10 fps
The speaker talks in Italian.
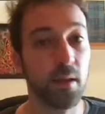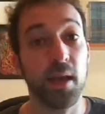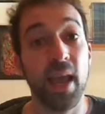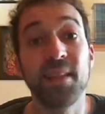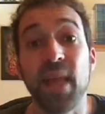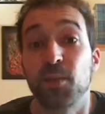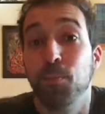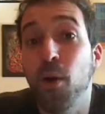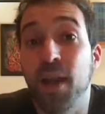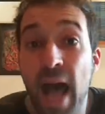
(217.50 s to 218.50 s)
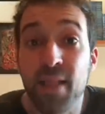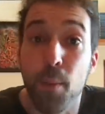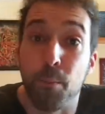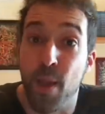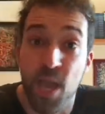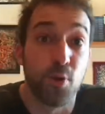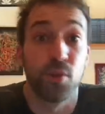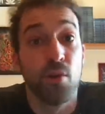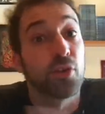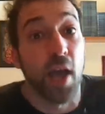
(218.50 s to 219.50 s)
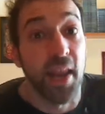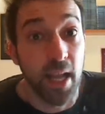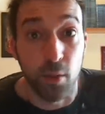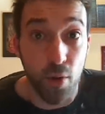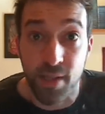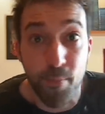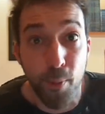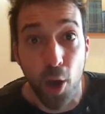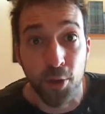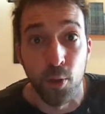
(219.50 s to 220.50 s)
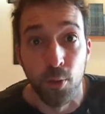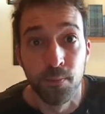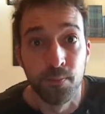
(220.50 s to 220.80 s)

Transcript: Ed è sboccata peggio di uno scaricatore di porto.